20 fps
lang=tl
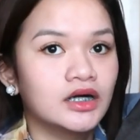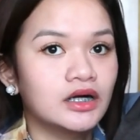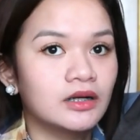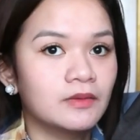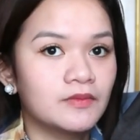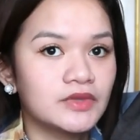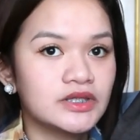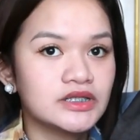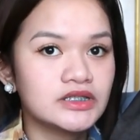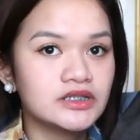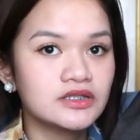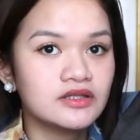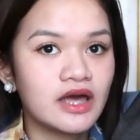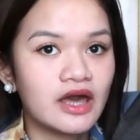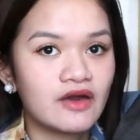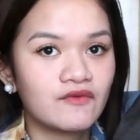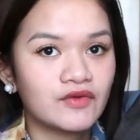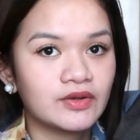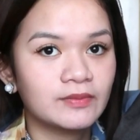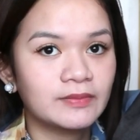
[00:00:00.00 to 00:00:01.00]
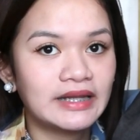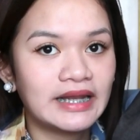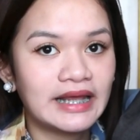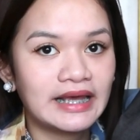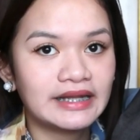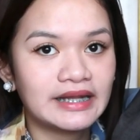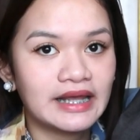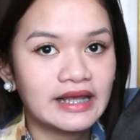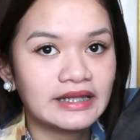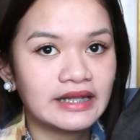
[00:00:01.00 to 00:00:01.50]
Um, this is the Ever
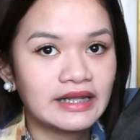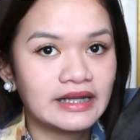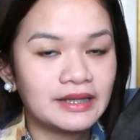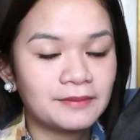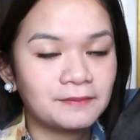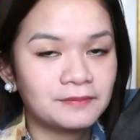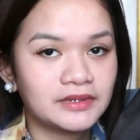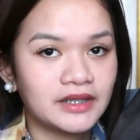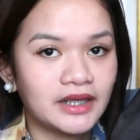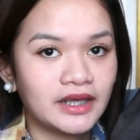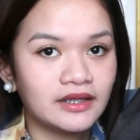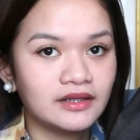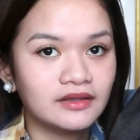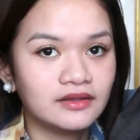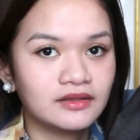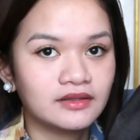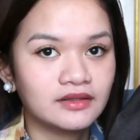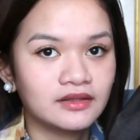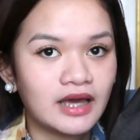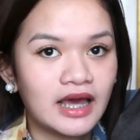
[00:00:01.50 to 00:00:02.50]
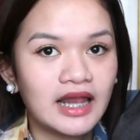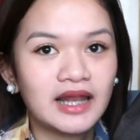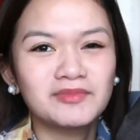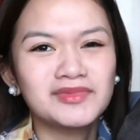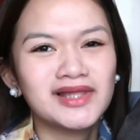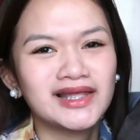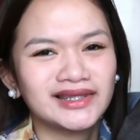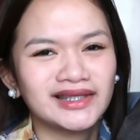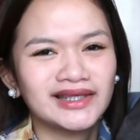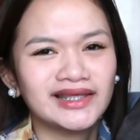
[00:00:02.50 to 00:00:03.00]
Belena na lip tint.
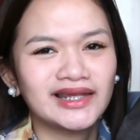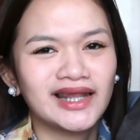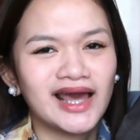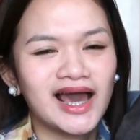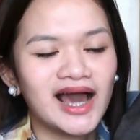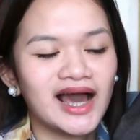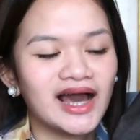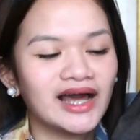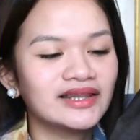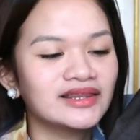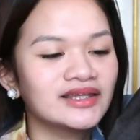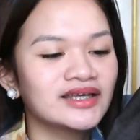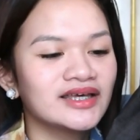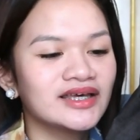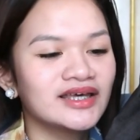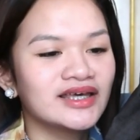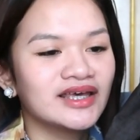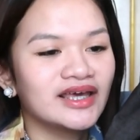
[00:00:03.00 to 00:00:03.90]
Alam natin lahat.